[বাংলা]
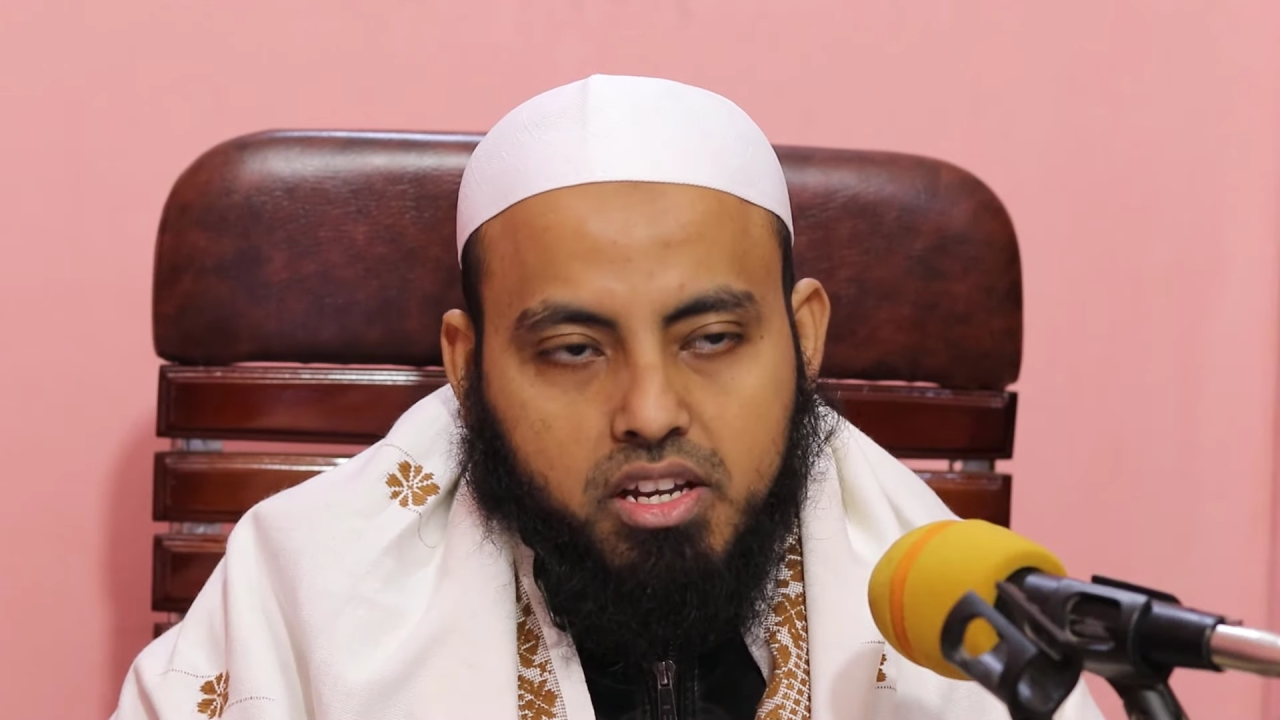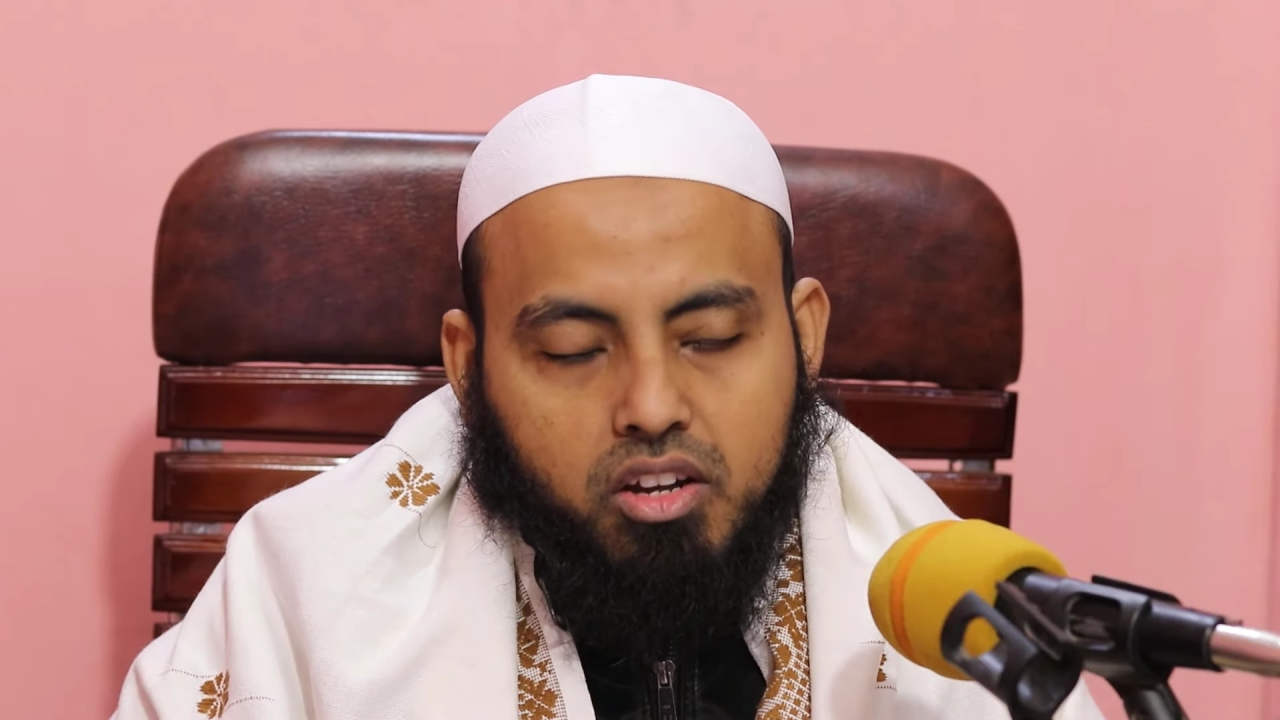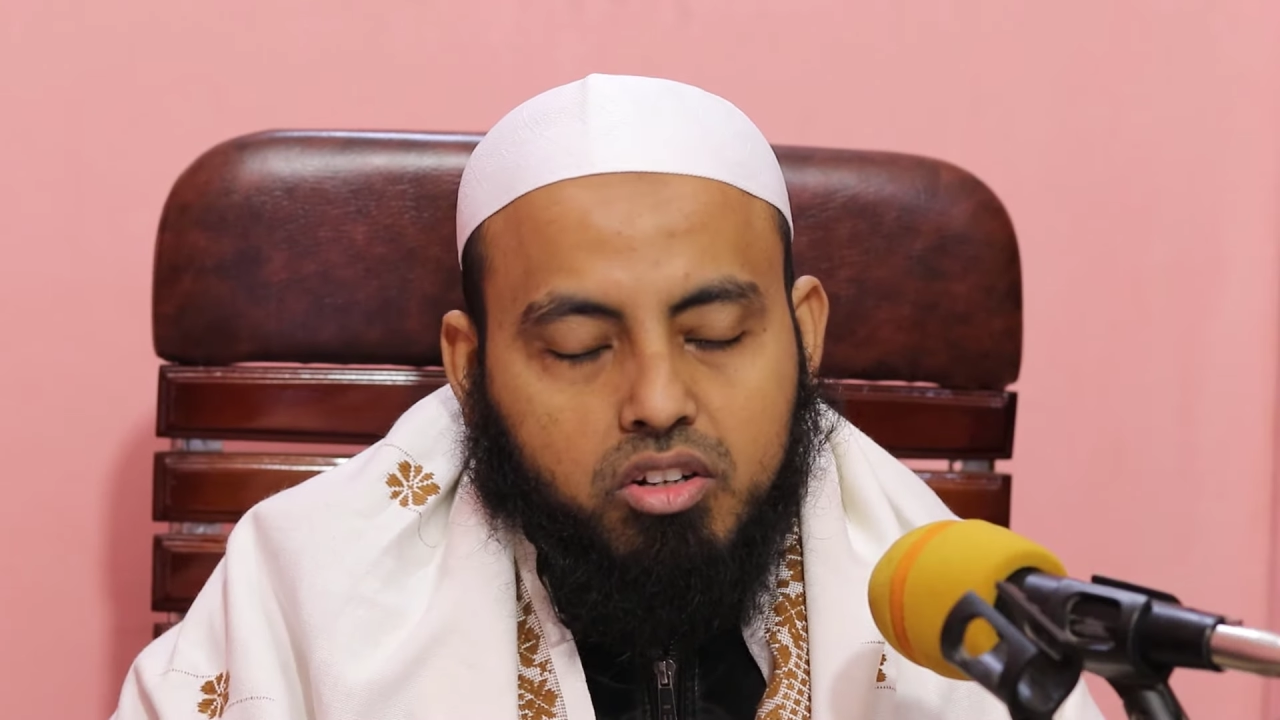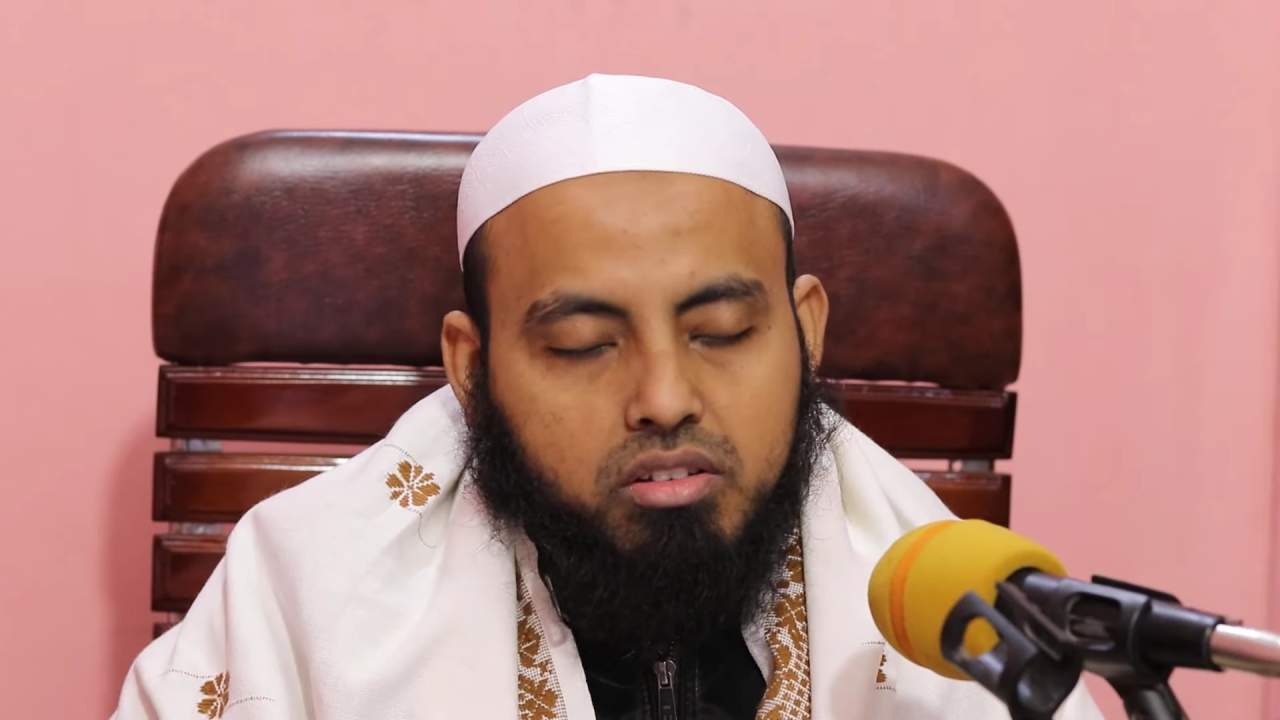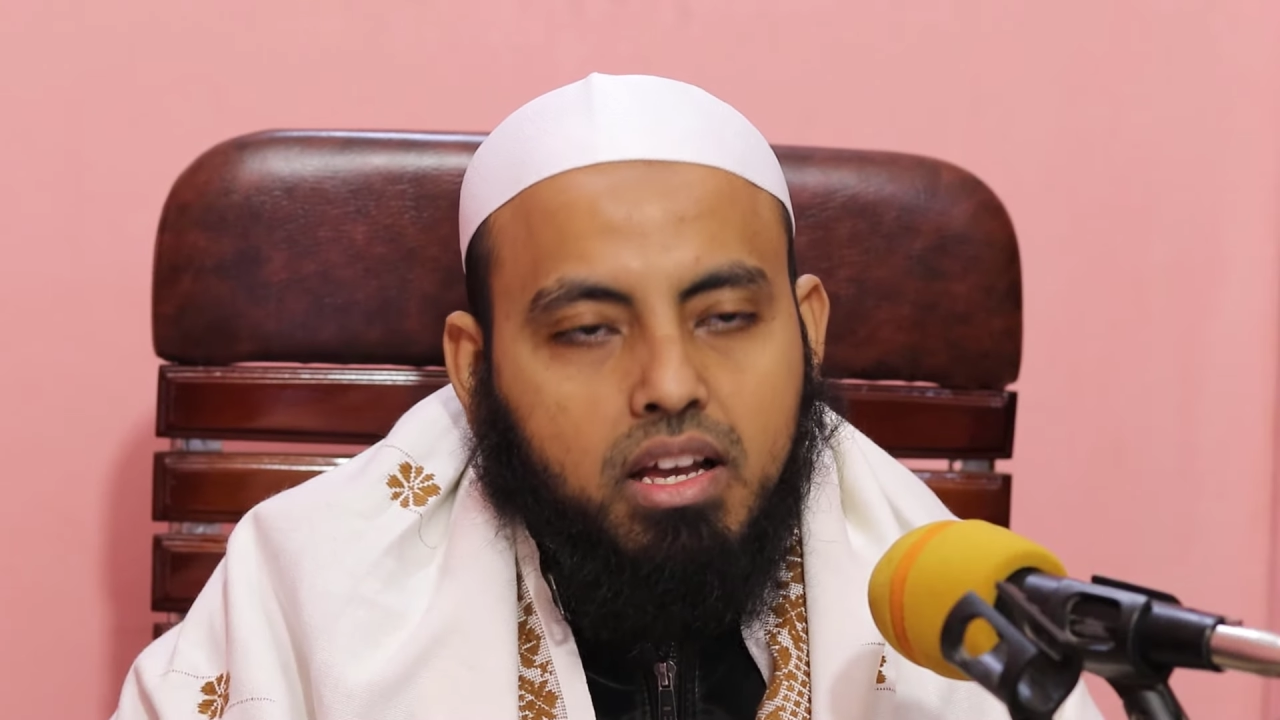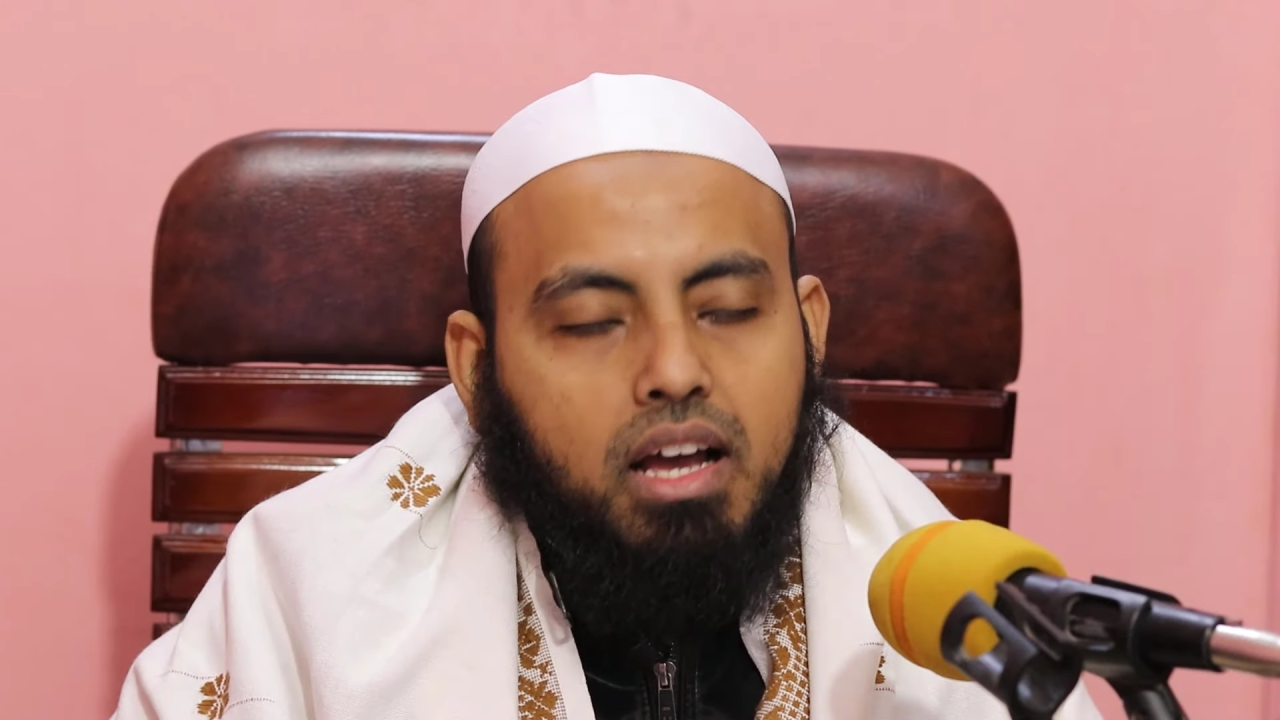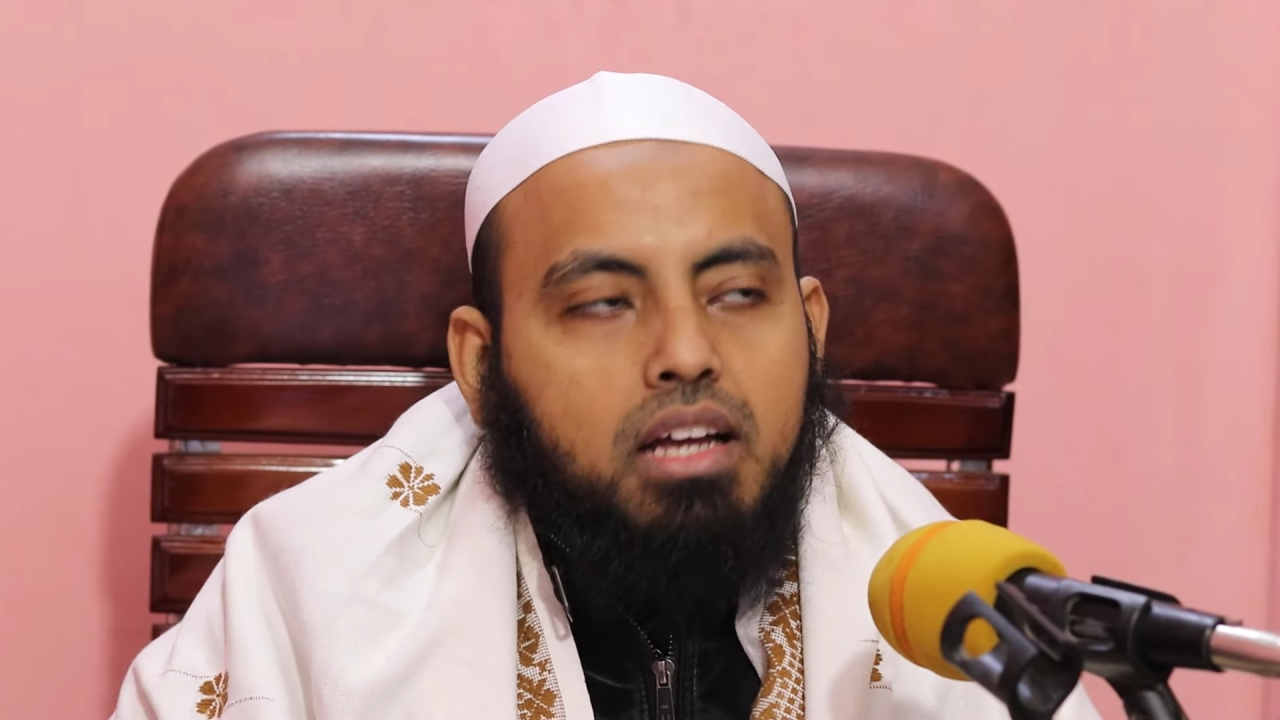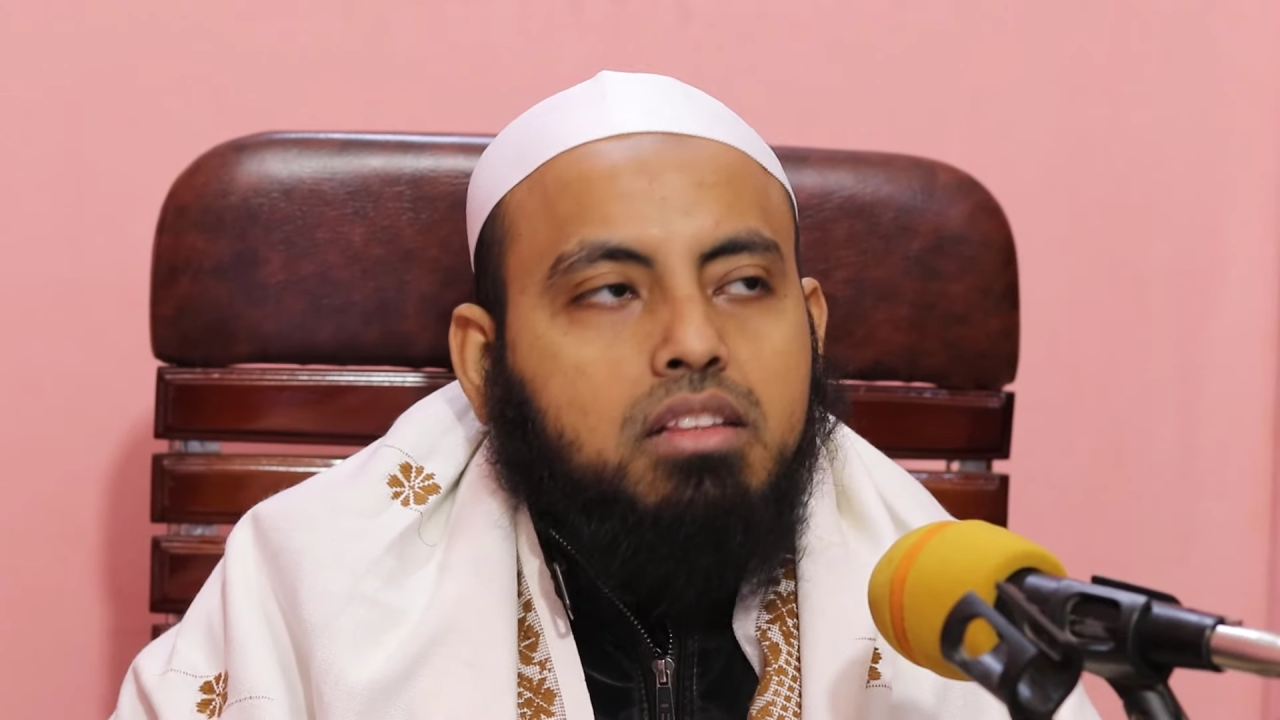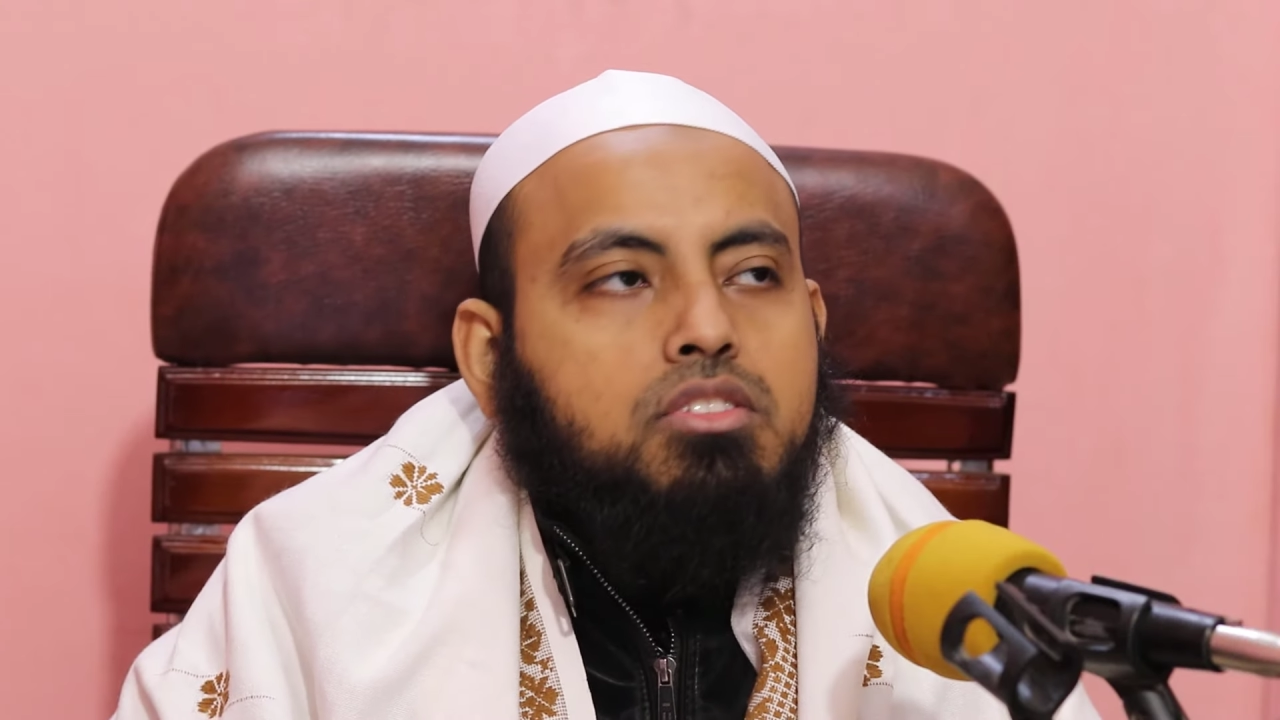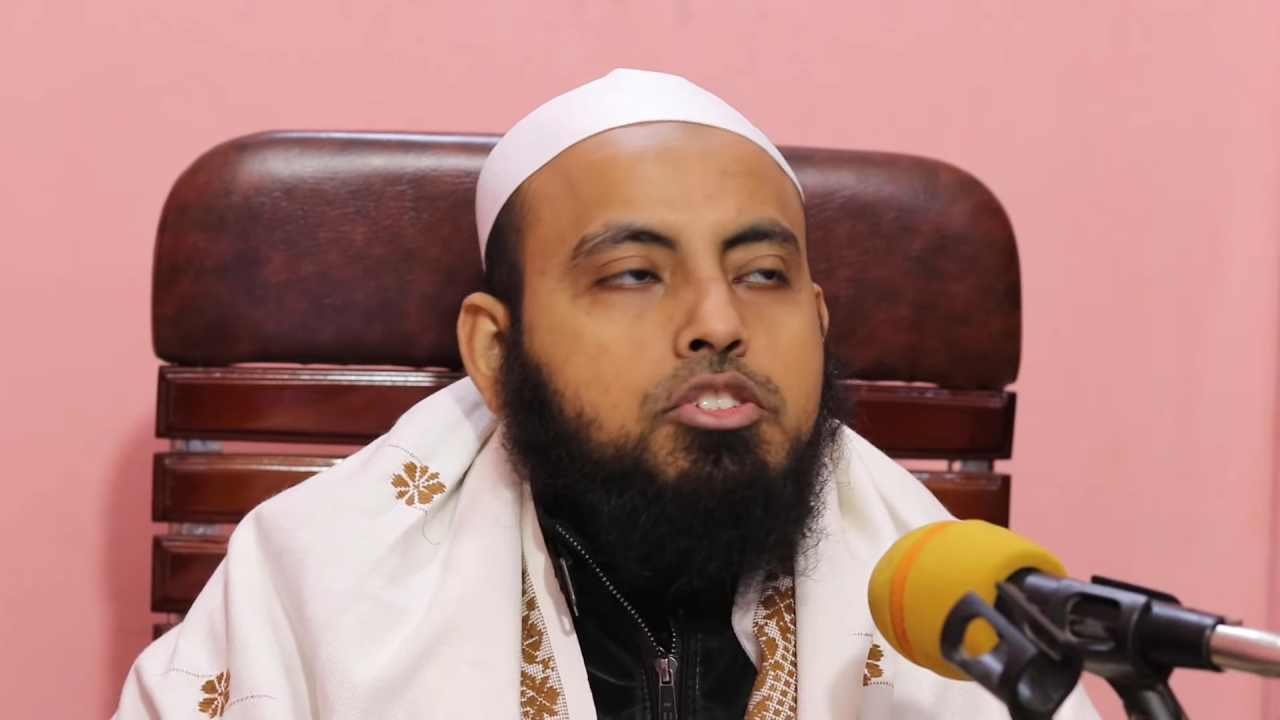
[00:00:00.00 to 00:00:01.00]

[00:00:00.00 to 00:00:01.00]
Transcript: যায় অর্থাৎ